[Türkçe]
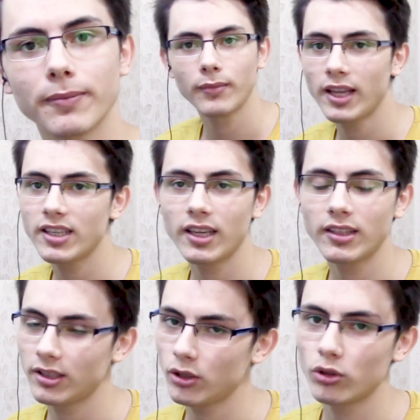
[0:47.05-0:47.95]
Bence
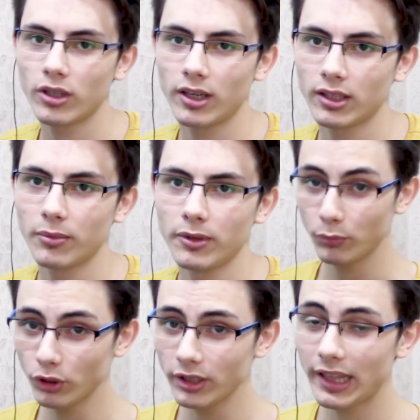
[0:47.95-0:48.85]
yeterince güzel anlatabildim.
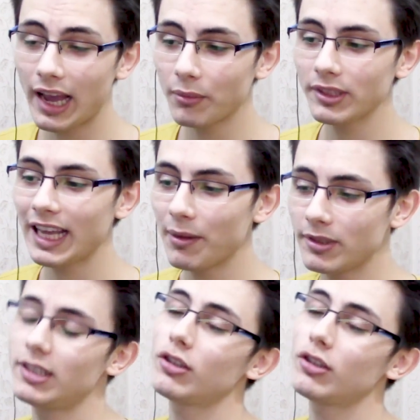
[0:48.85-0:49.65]
Bunun devamını gelmesini